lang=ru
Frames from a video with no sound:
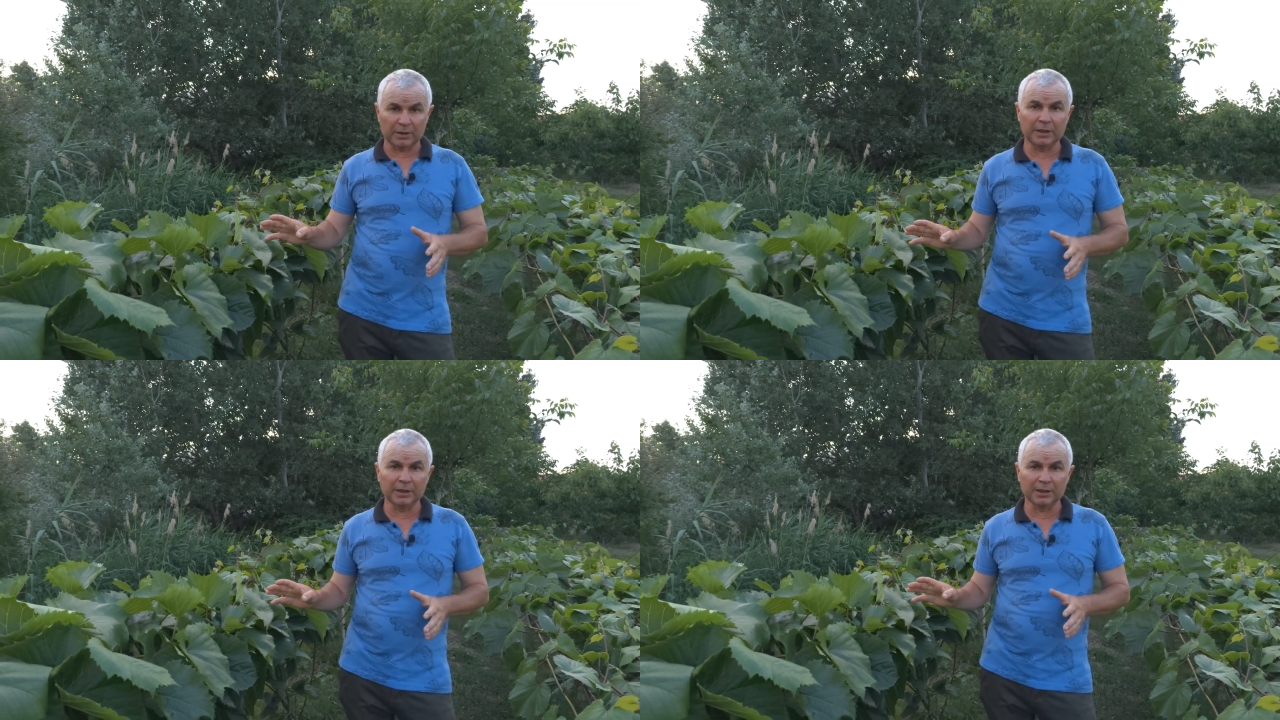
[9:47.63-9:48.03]

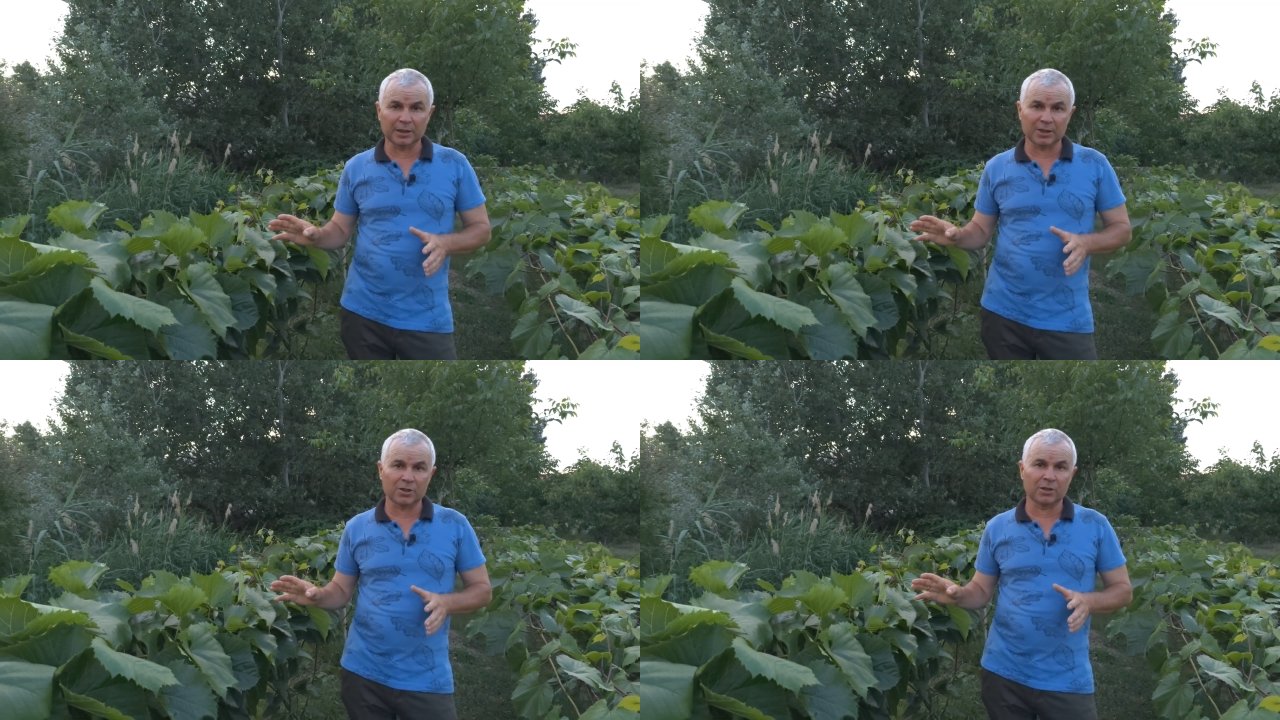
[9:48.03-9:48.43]
и
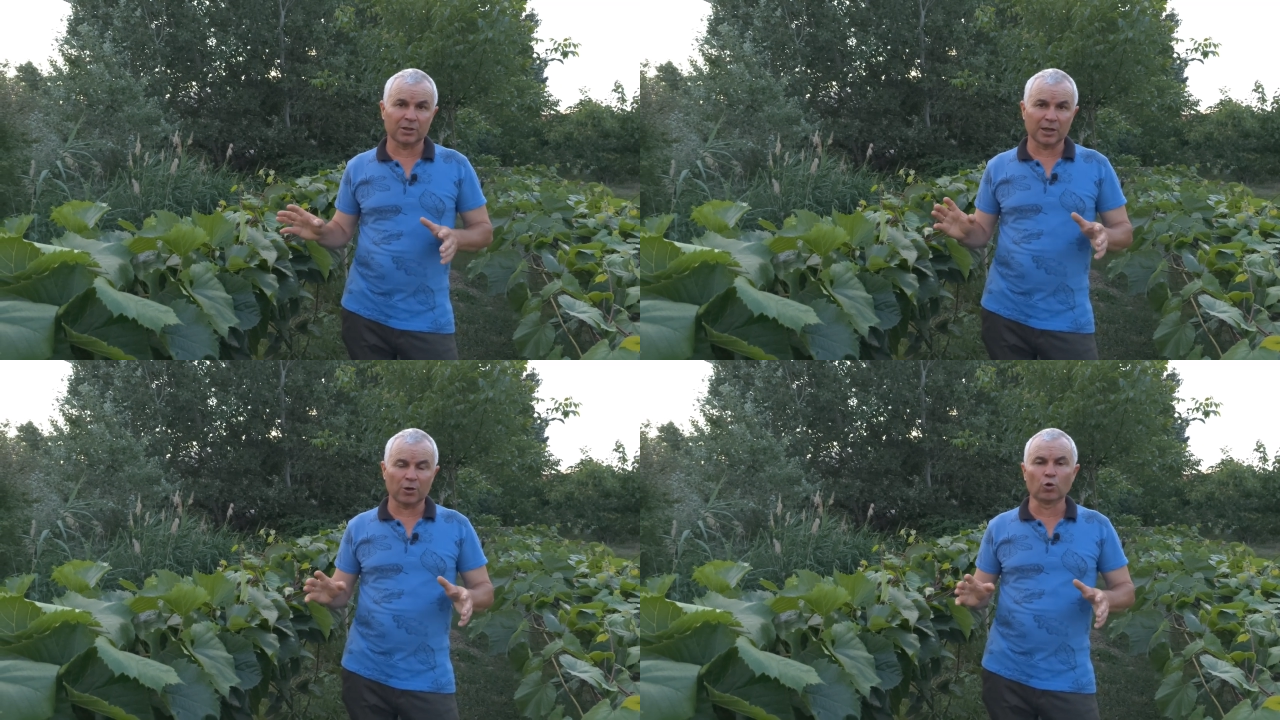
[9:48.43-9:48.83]
также
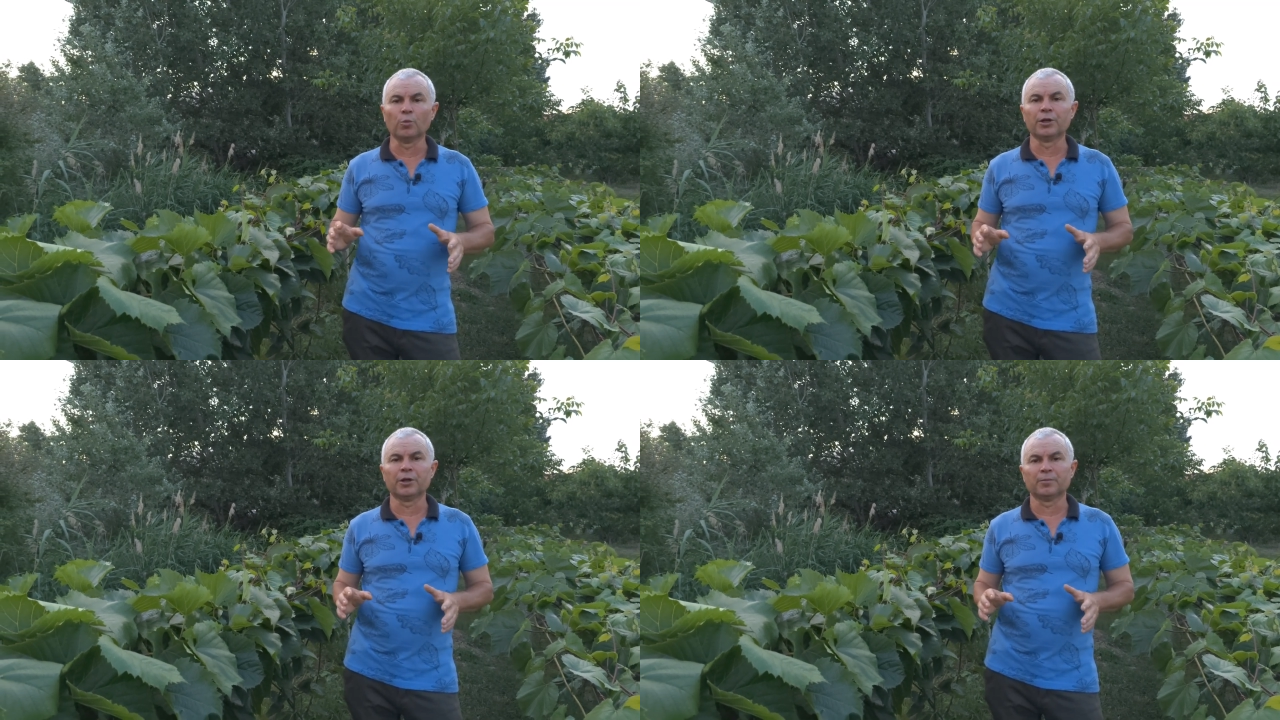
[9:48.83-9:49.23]
на
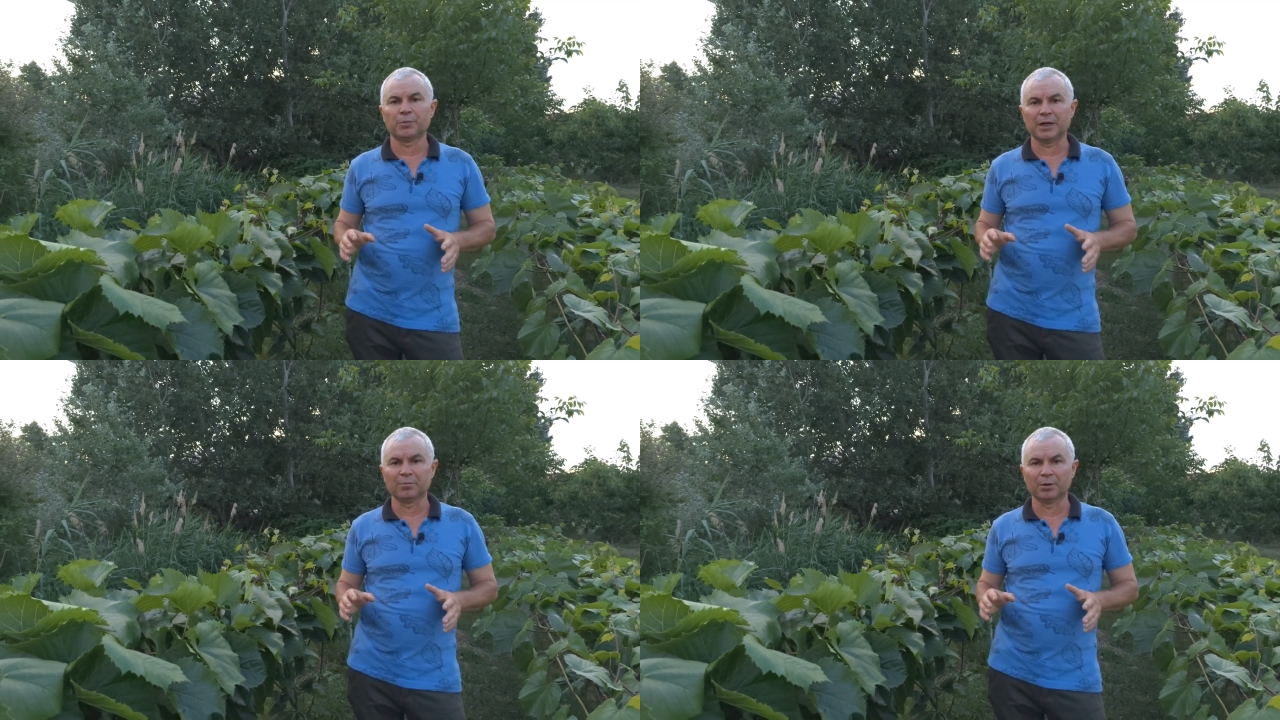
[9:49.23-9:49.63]
кобере
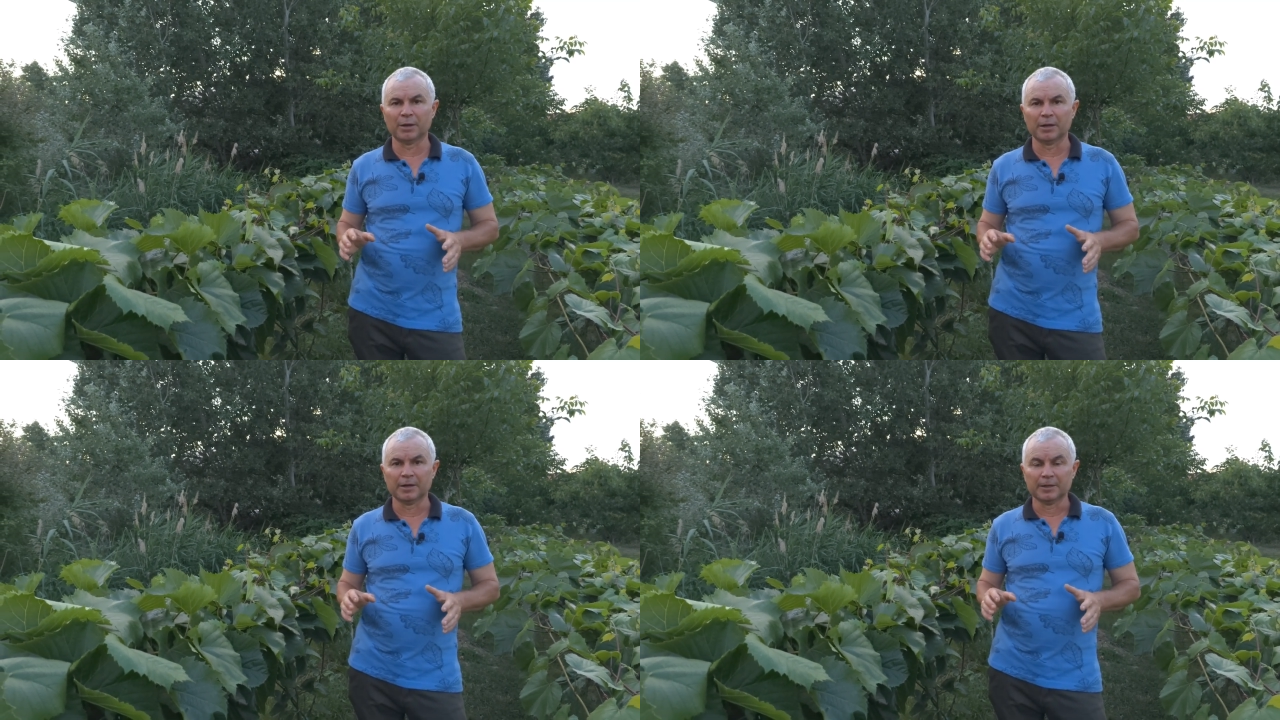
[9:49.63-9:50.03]

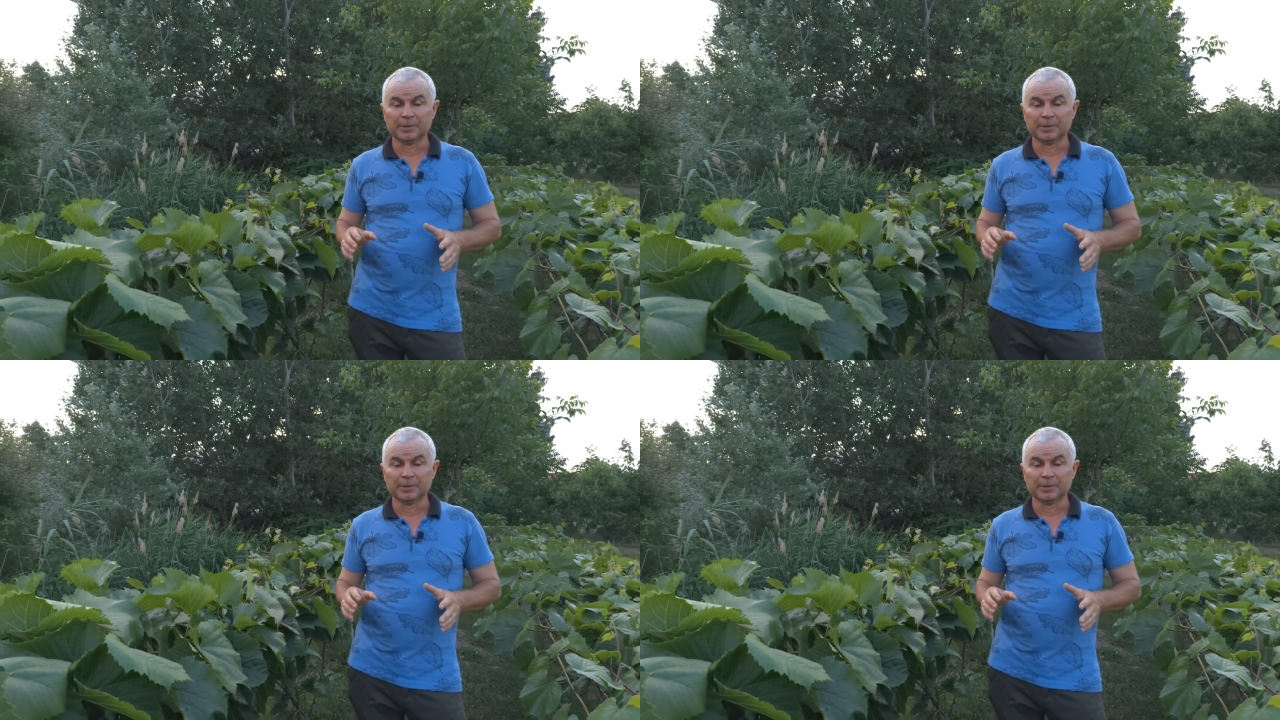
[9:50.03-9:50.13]
5ББ.